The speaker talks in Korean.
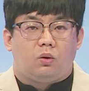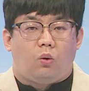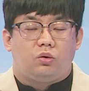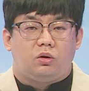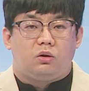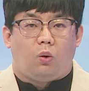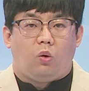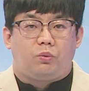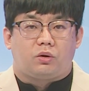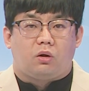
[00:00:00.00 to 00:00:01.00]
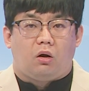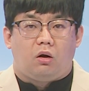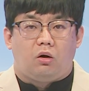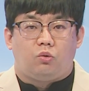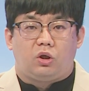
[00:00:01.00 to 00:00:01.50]
오늘
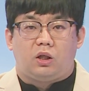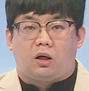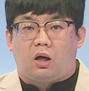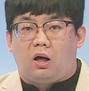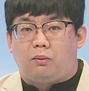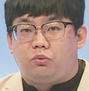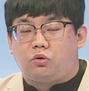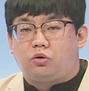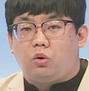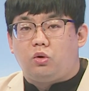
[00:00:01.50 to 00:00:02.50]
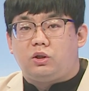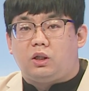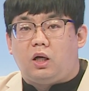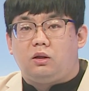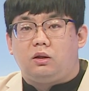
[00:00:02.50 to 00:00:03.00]
오후부터 우리나라 북쪽을
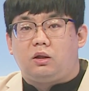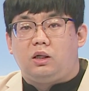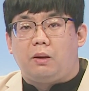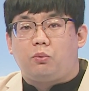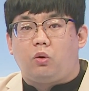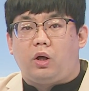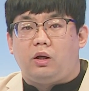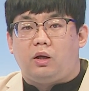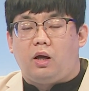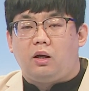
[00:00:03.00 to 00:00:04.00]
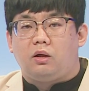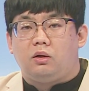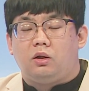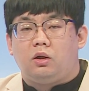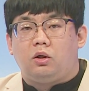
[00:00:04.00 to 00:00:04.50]
지나는 기압골에 의해
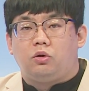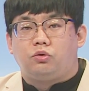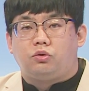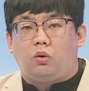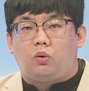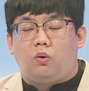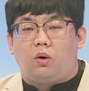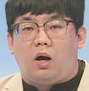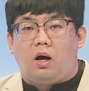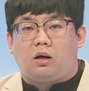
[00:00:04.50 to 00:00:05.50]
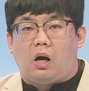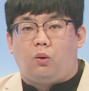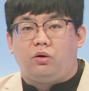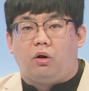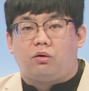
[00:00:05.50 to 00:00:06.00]
수도권과
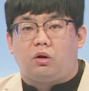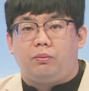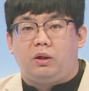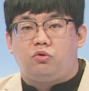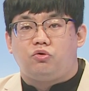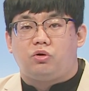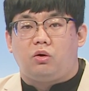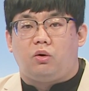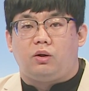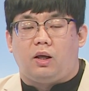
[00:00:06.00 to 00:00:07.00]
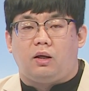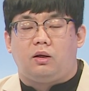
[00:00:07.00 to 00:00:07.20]
강원 영서 및 충청권에